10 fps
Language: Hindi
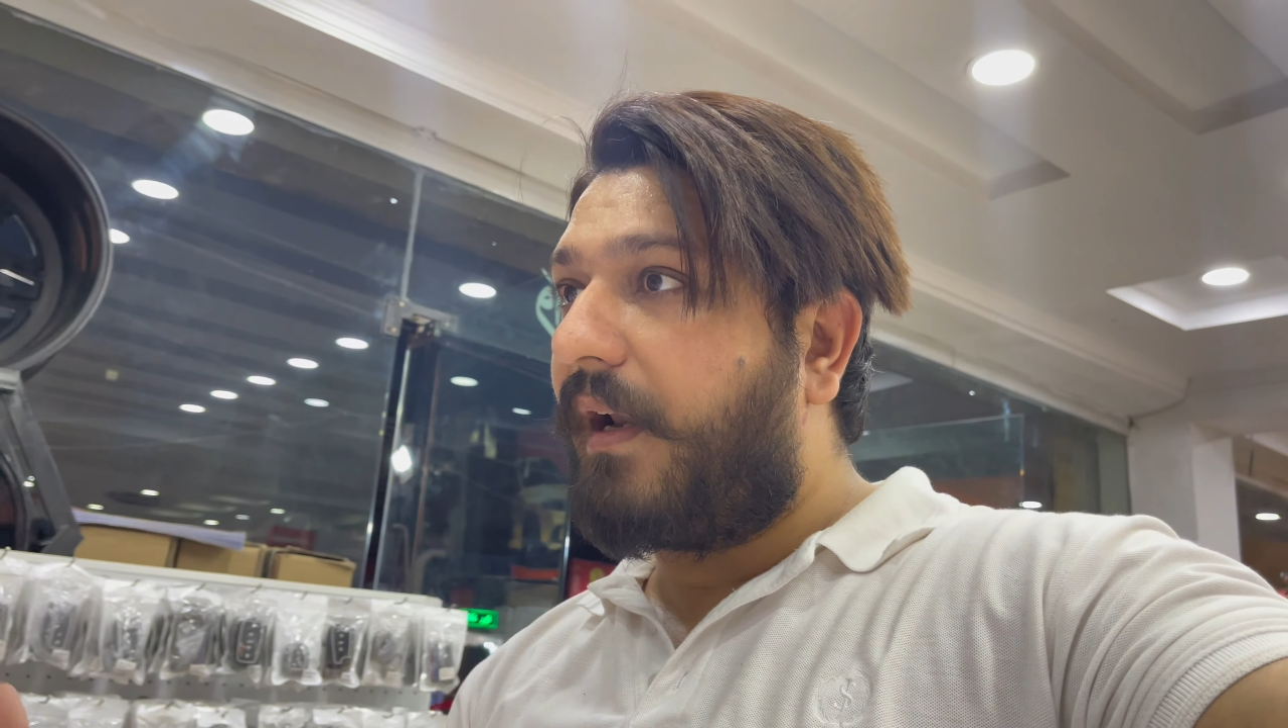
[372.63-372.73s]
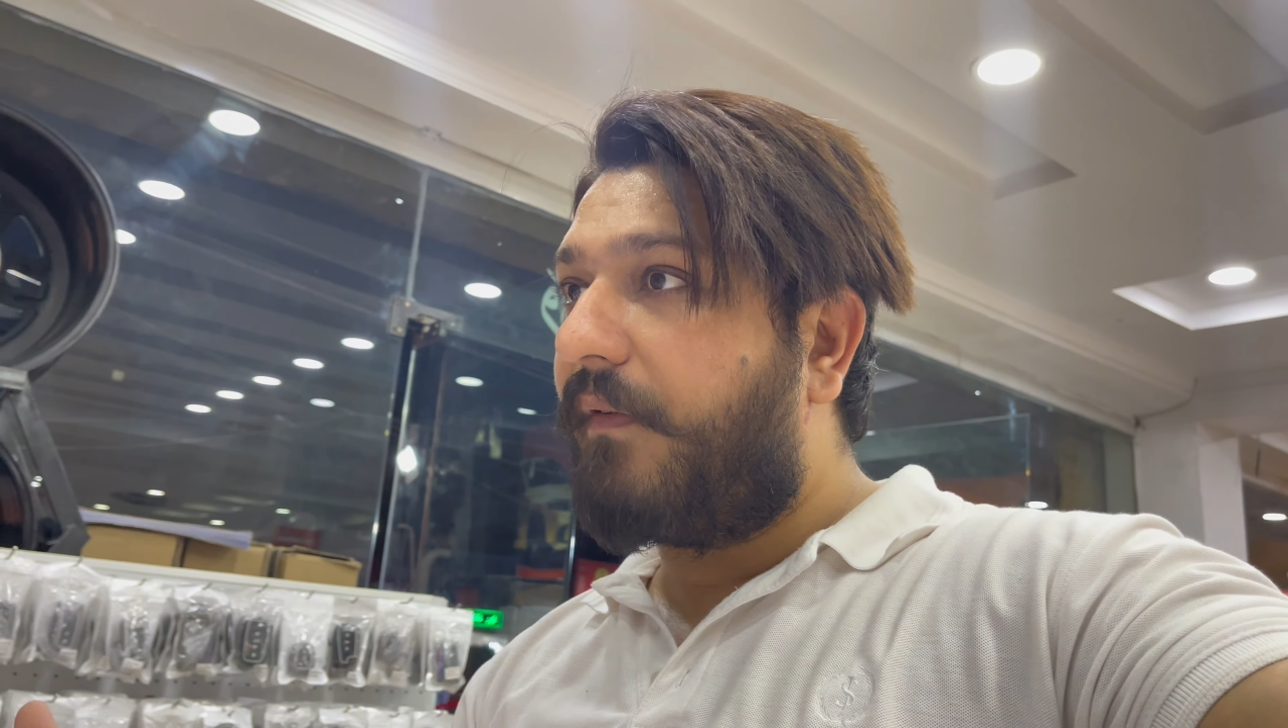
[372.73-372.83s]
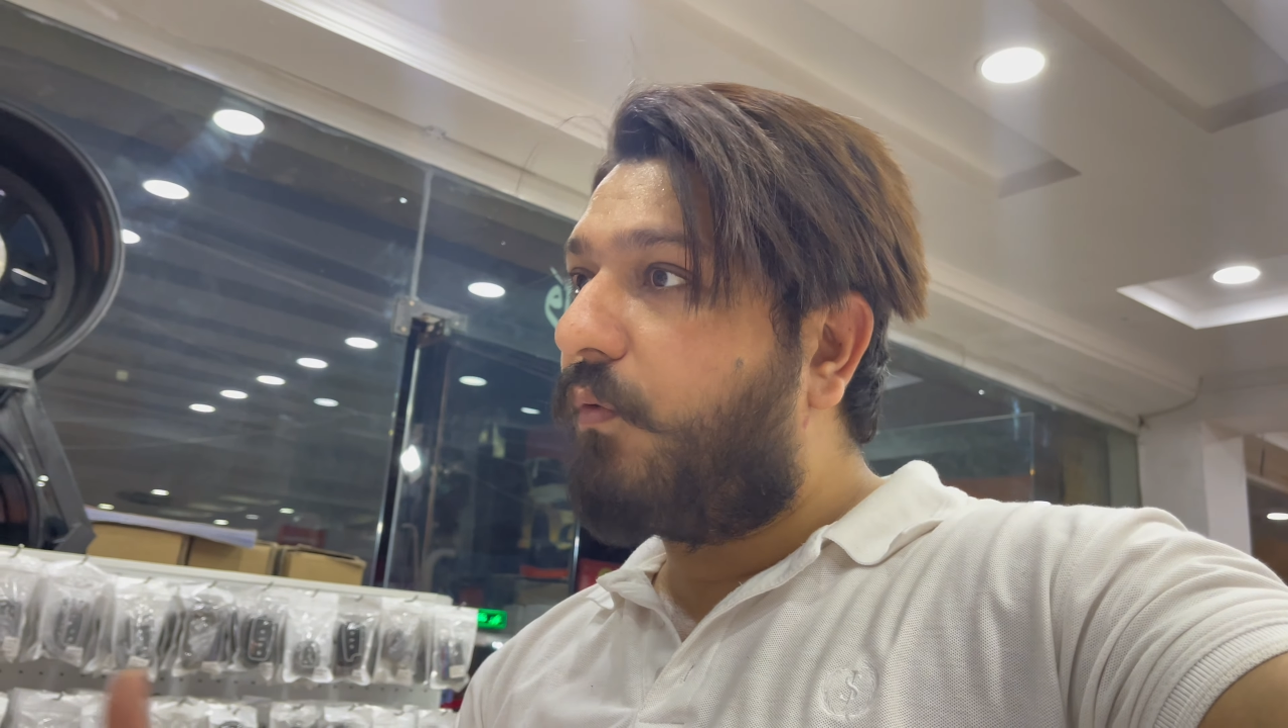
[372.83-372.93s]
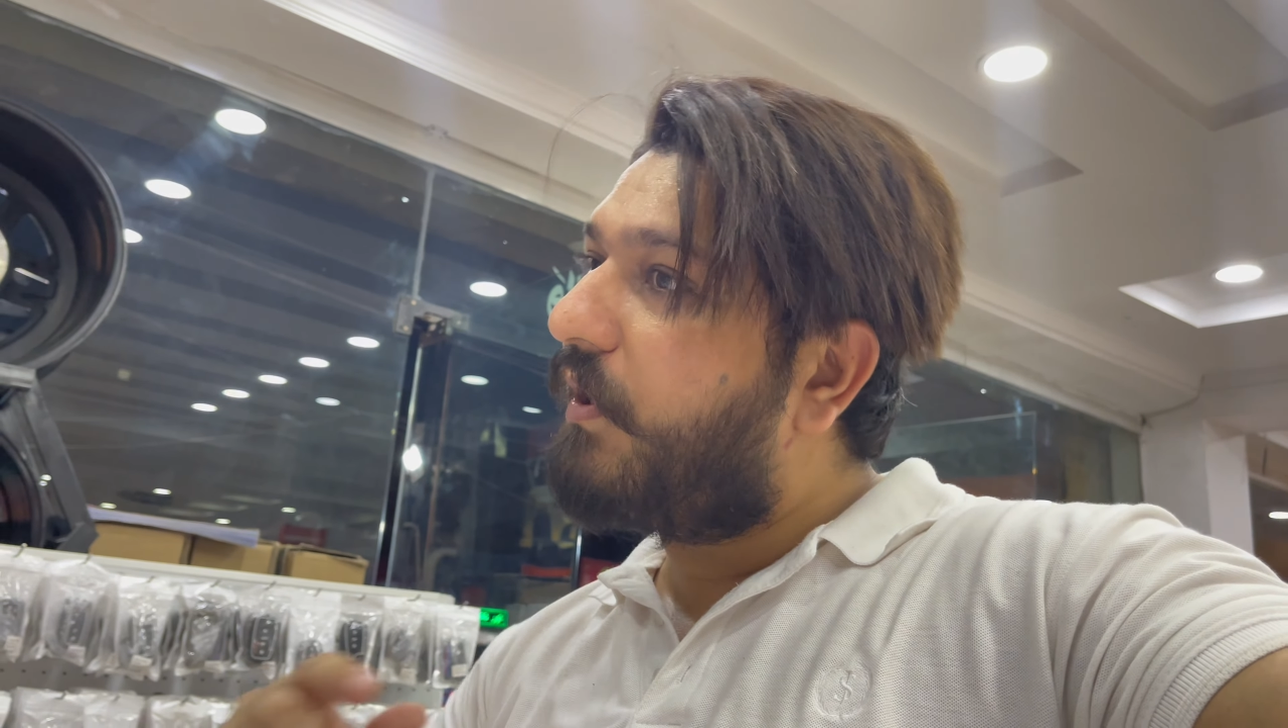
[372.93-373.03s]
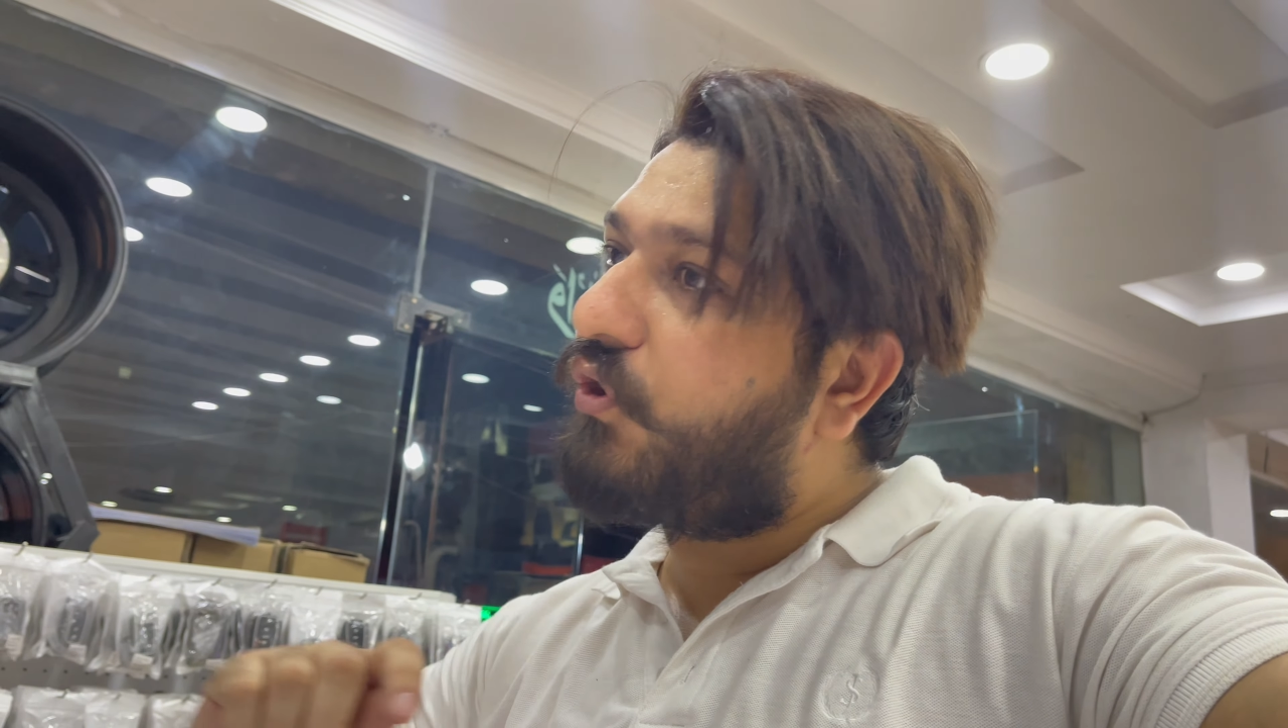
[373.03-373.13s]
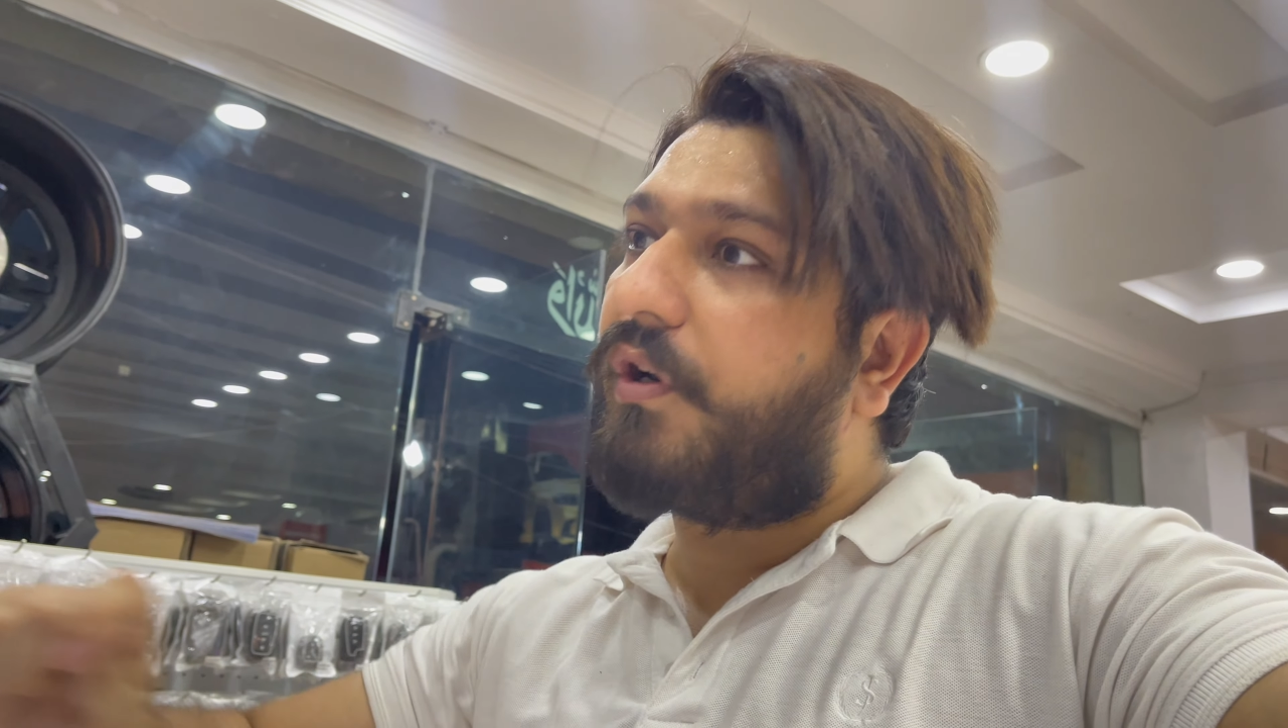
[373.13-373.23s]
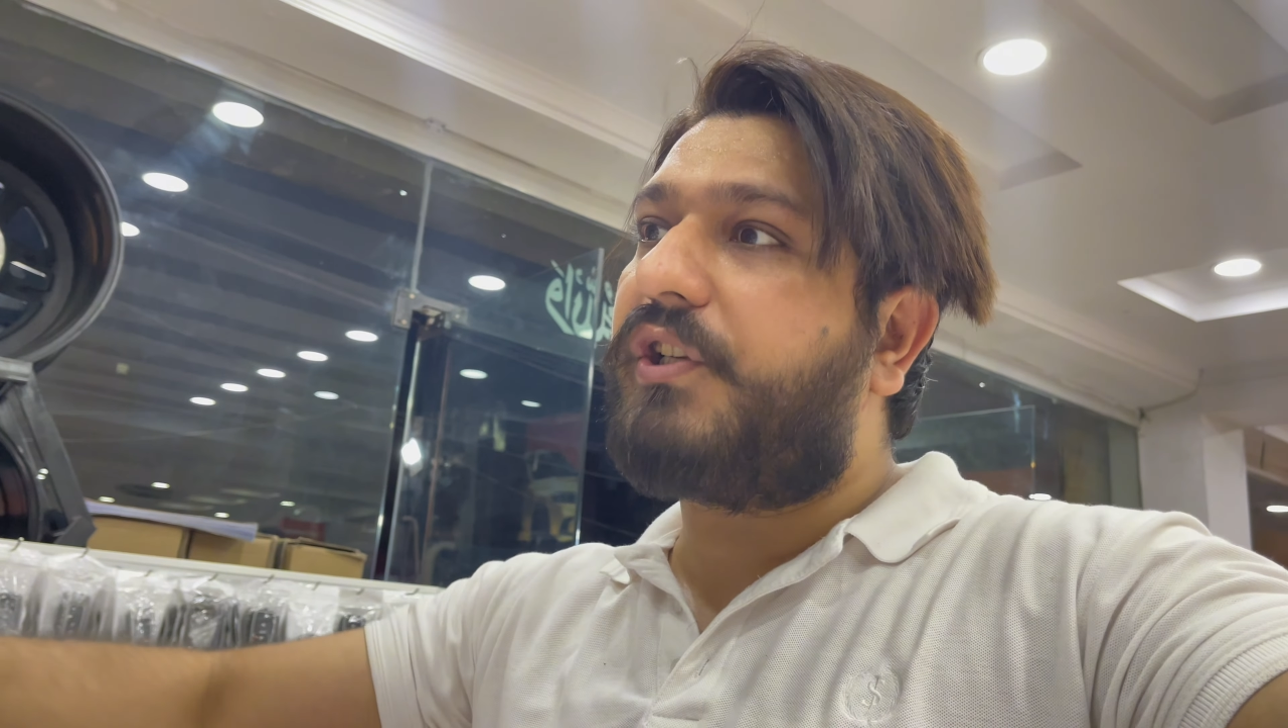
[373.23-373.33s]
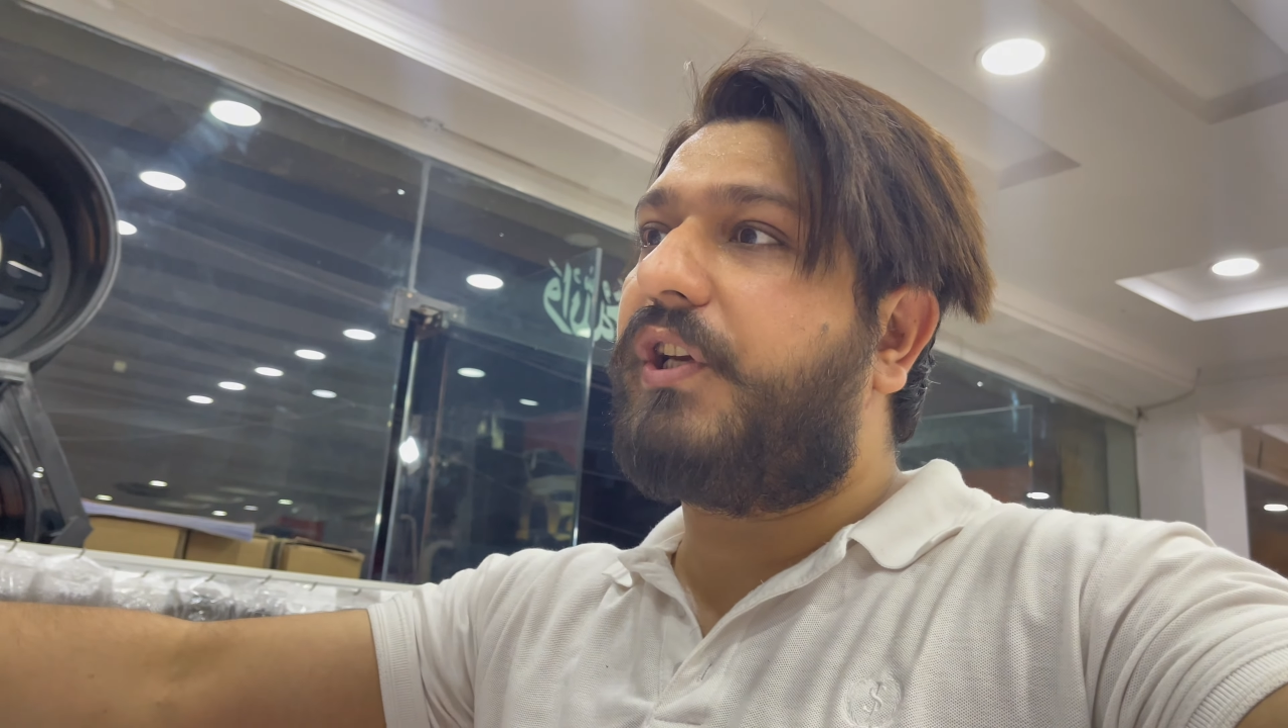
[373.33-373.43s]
ना वो बच्चों ने